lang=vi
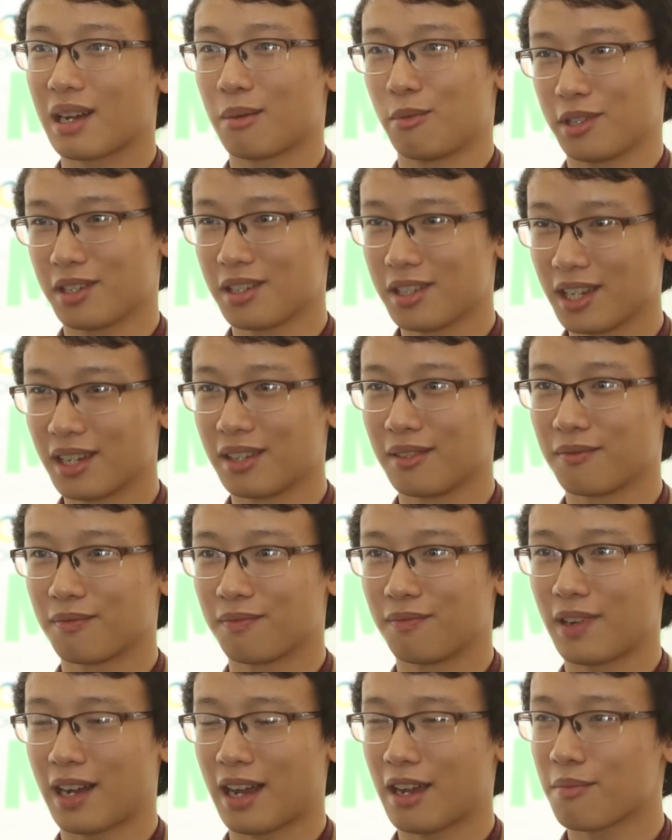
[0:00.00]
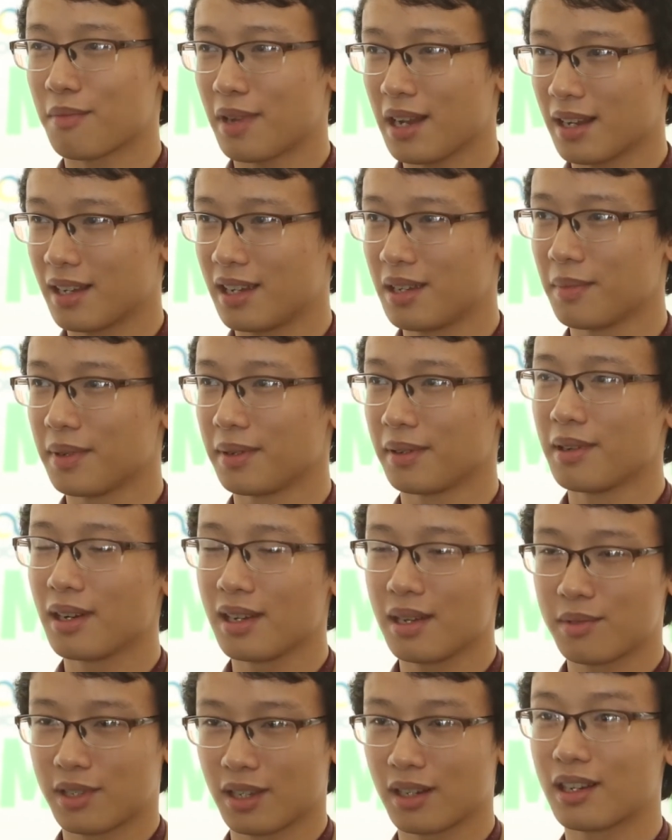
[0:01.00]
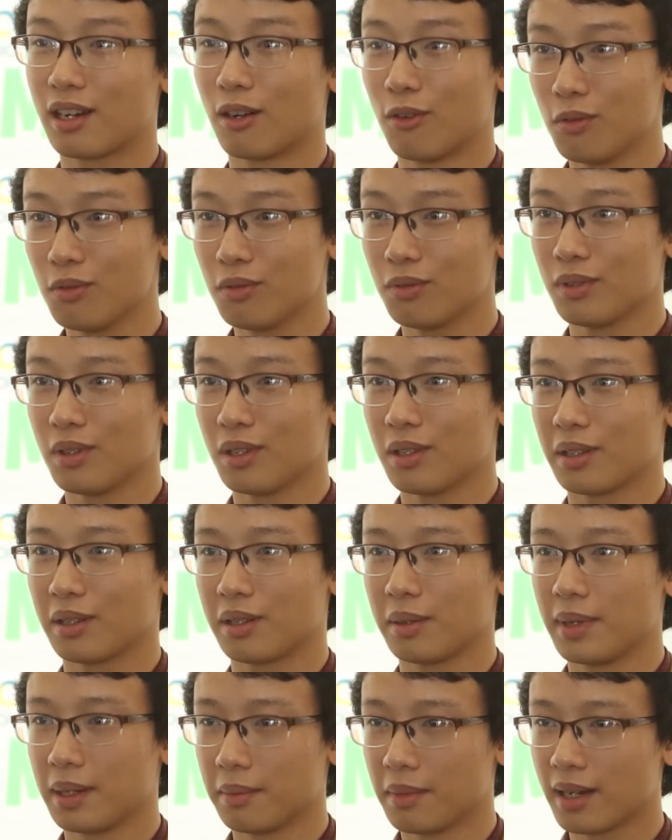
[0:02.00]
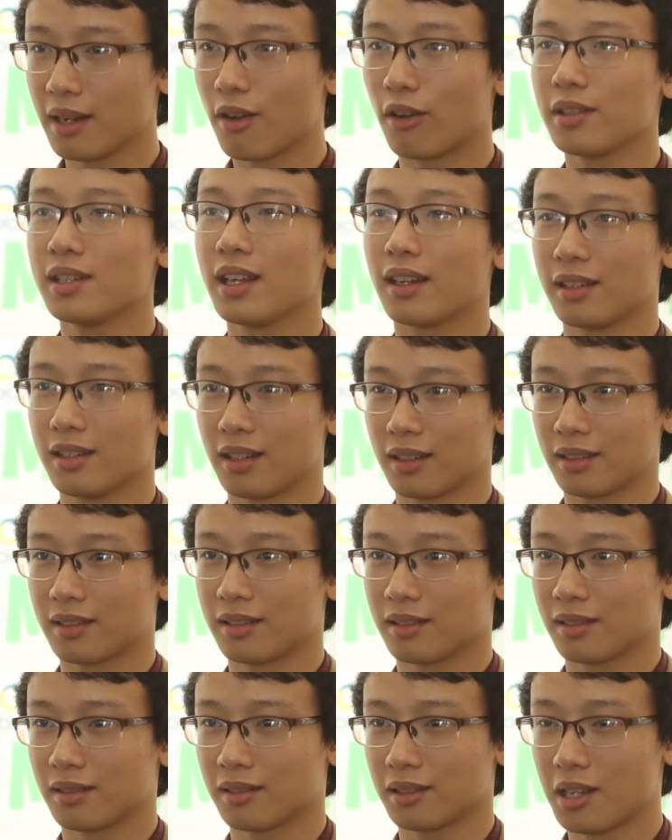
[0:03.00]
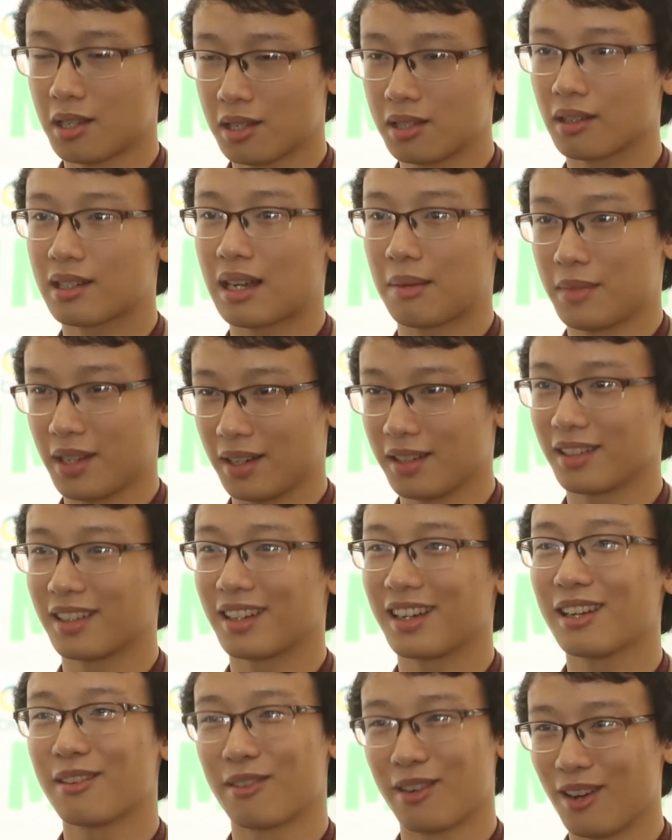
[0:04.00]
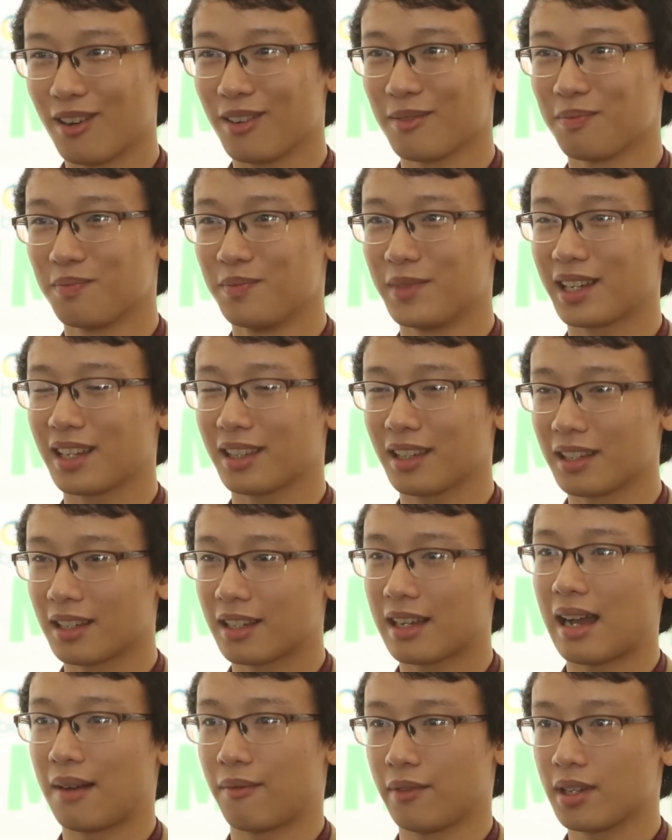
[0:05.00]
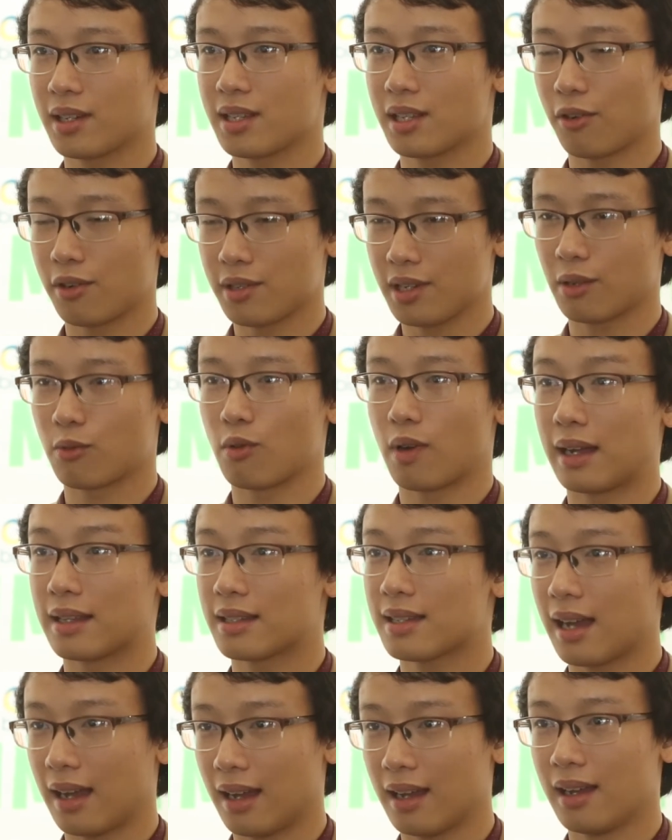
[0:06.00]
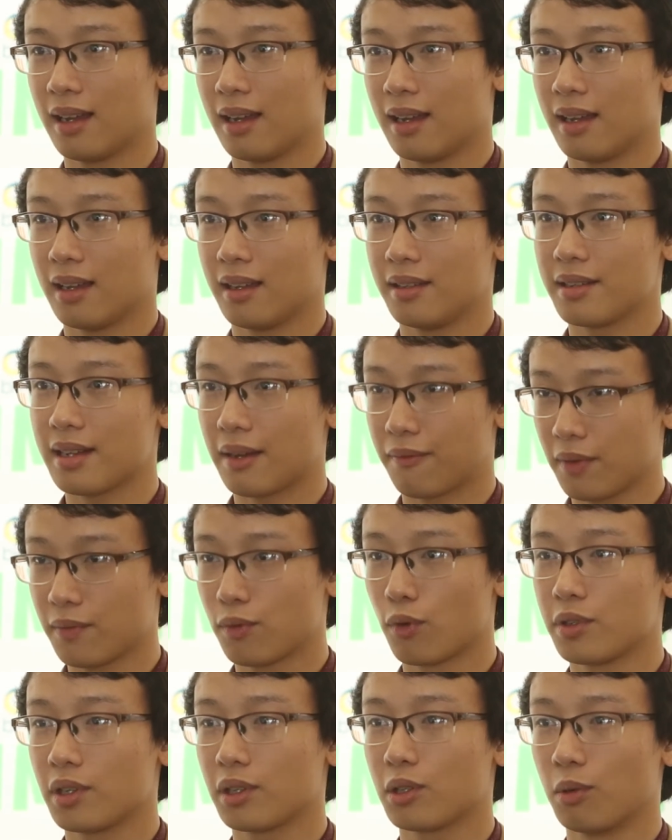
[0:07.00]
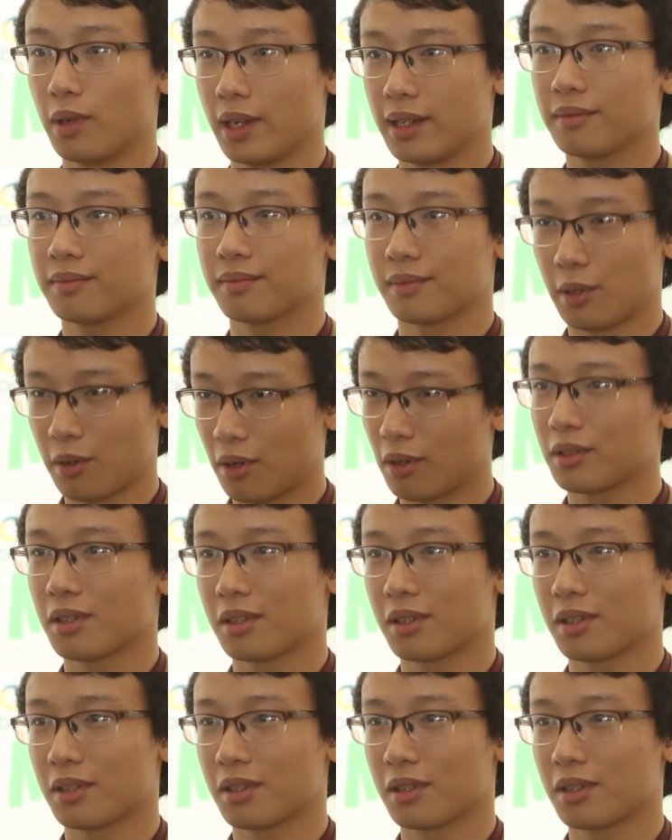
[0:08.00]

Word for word: cả mọi chương trình và ngày hôm nay khi mình bước lên sân khấu thì mình mới đón nhận được thực sự cảm nhận đến cái điều đó những cái tình cảm và những cái sự đón nhận của khán giả những nhà phân phối những thủ lĩnh điều đó